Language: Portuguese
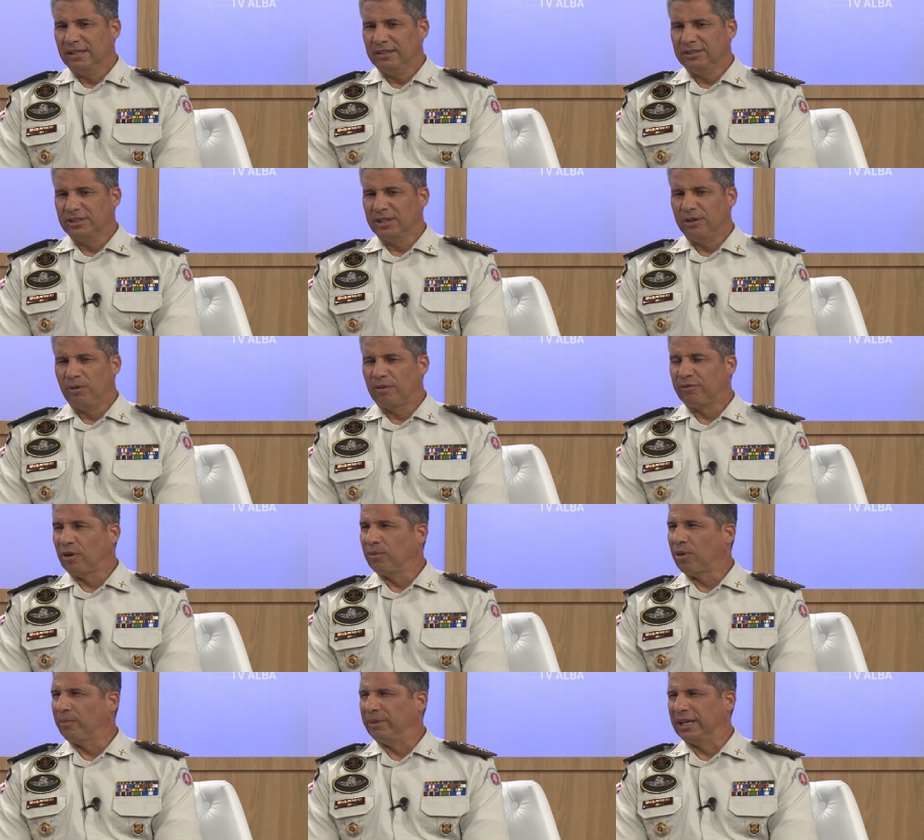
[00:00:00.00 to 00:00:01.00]
de nenhuma
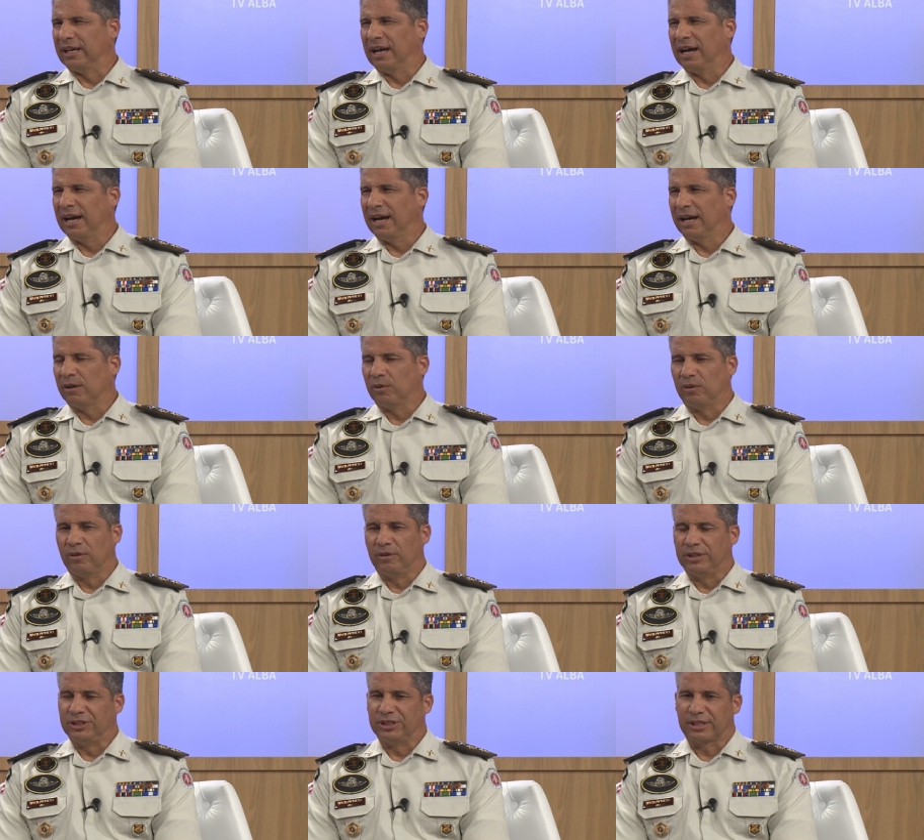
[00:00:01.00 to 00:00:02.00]
forma obrigar
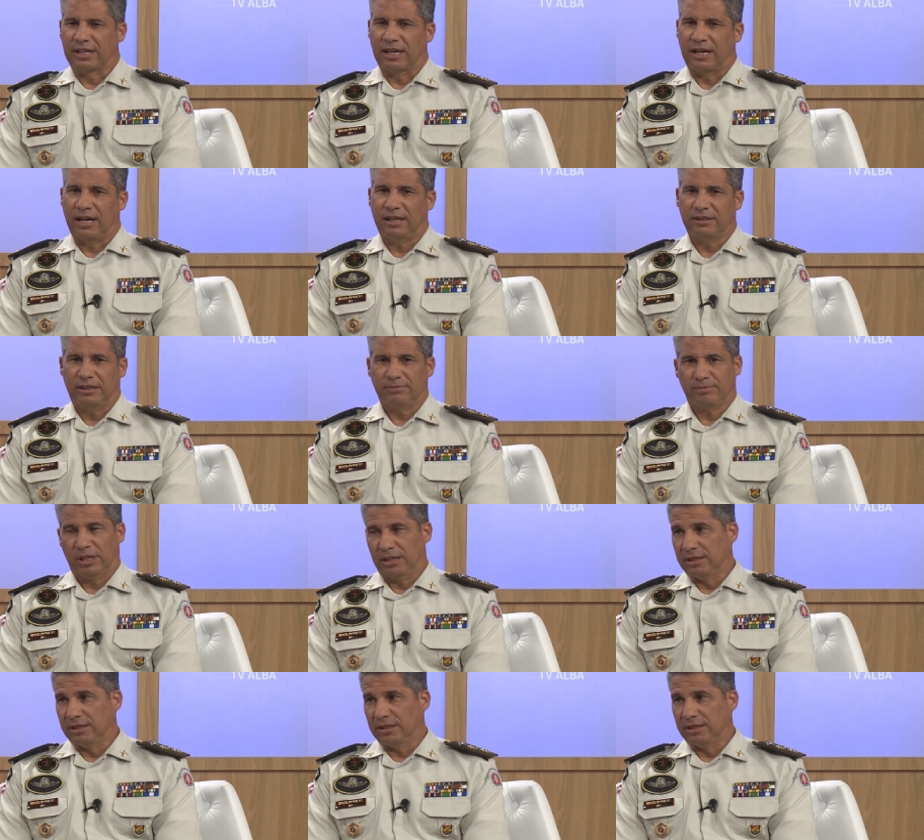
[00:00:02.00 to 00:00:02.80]
ou indicar. E né? nem, é